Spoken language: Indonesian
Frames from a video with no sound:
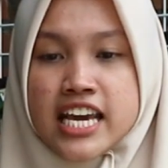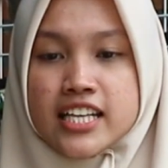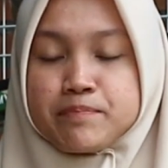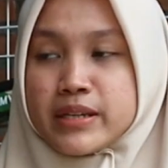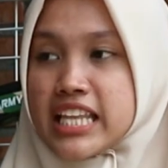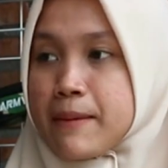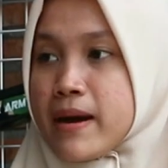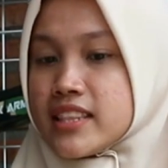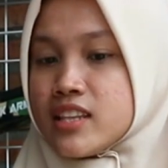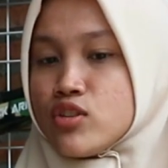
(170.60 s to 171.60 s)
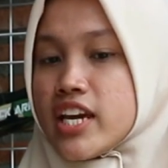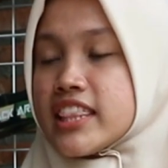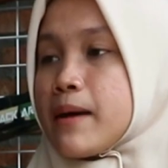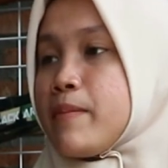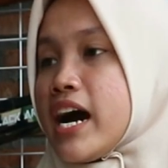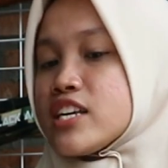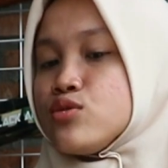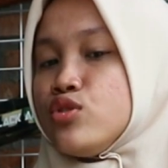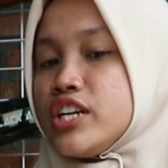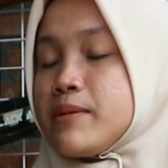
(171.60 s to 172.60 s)
nih yang pertama tentunya kita bahas
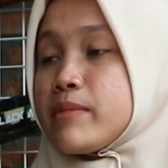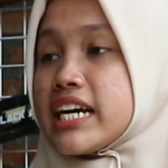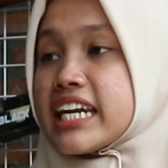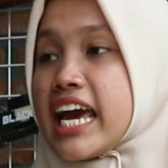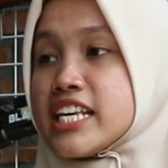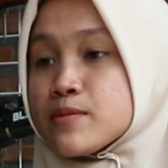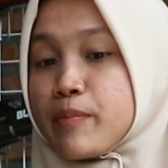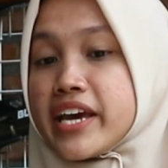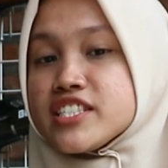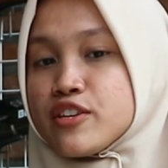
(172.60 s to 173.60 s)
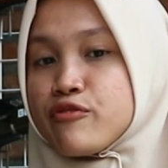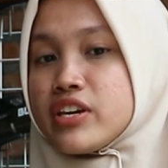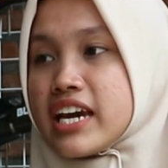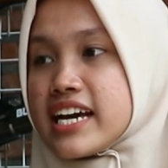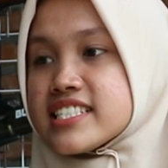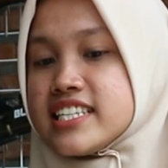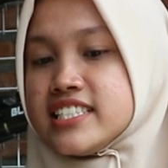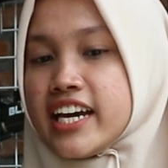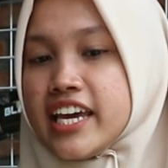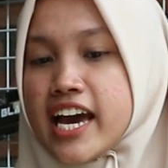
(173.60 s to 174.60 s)
dulu nih mengenai
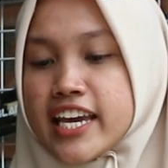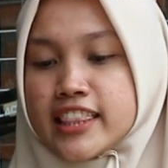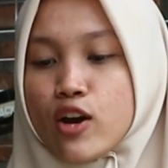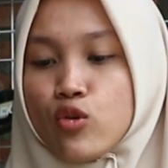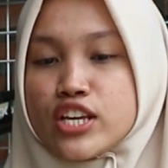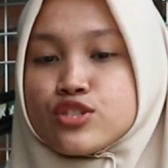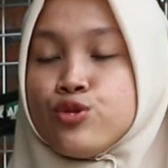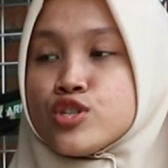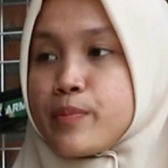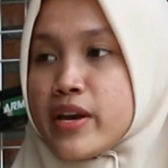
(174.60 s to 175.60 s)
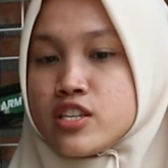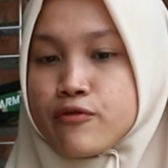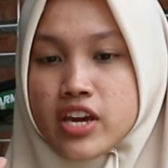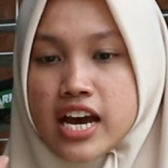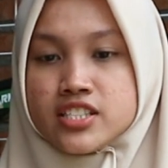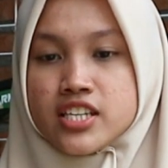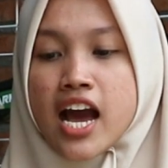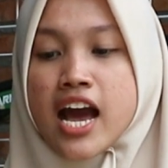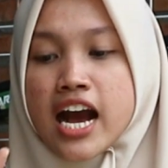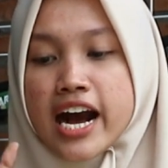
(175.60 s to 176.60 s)
spesifikasinya ya. Kita ulas dulu
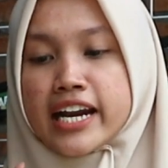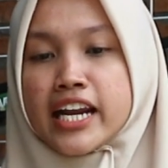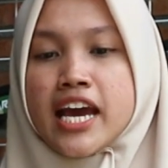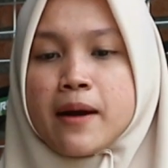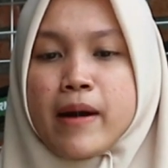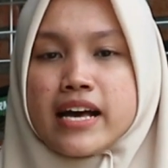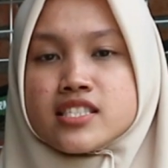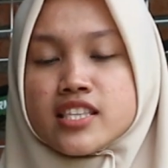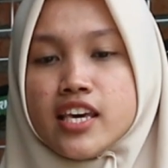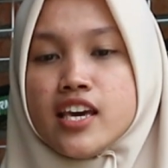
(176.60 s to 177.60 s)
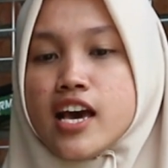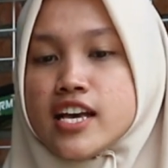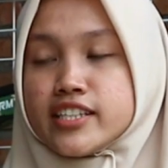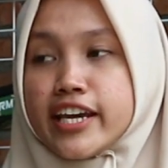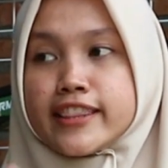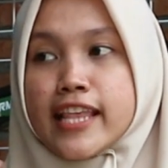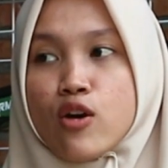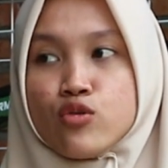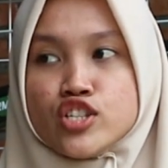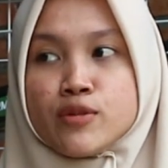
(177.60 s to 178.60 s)
spesifikasinya karena yang pasti saya
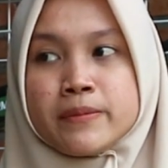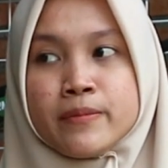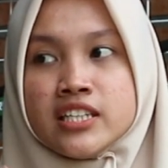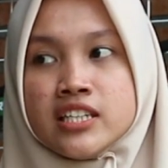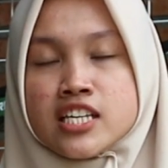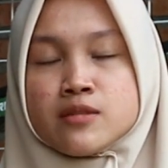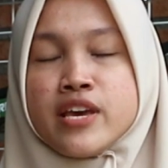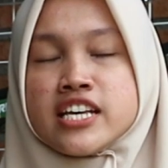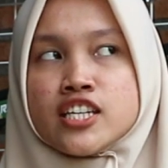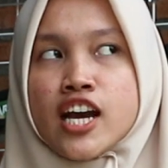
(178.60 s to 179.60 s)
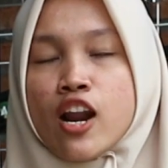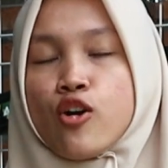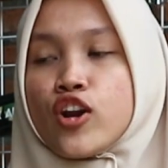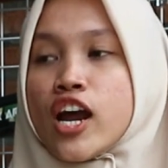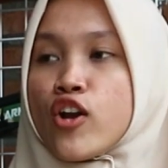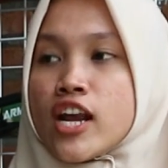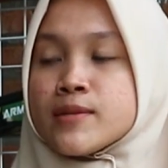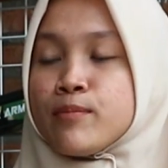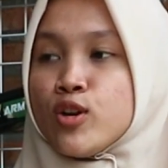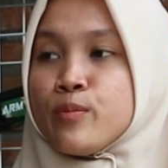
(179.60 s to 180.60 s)
tahu nih sobat bedilas biasanya kalau orang-orang
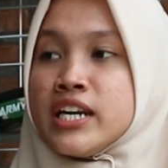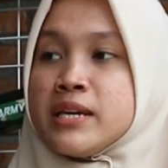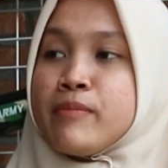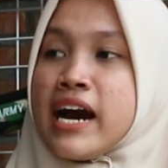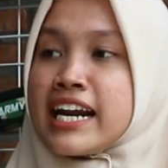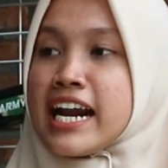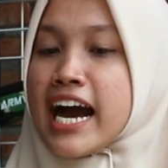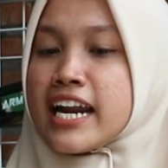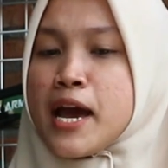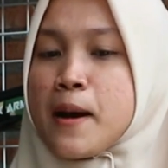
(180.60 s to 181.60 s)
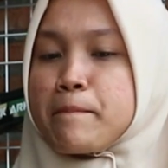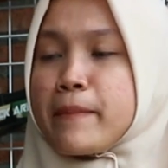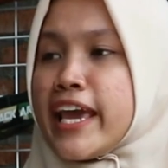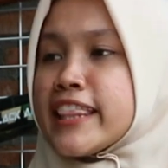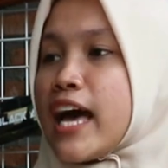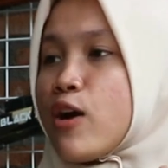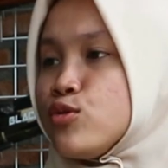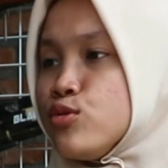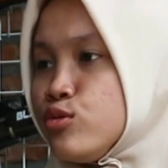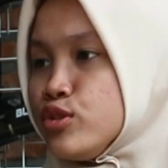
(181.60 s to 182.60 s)
sebelum beli barang kan pengen tahu
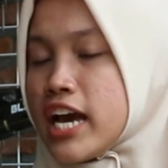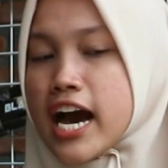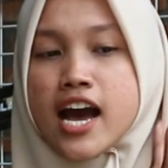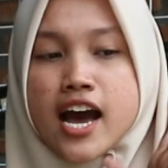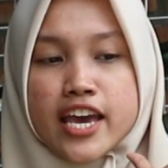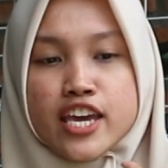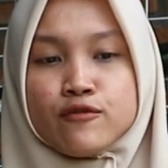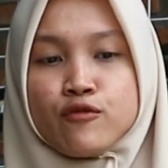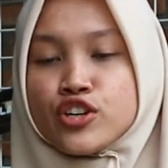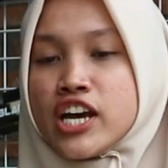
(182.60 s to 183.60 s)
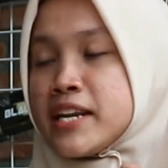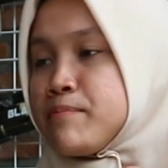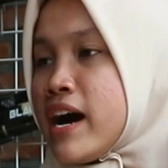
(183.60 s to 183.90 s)
dulu ya info dari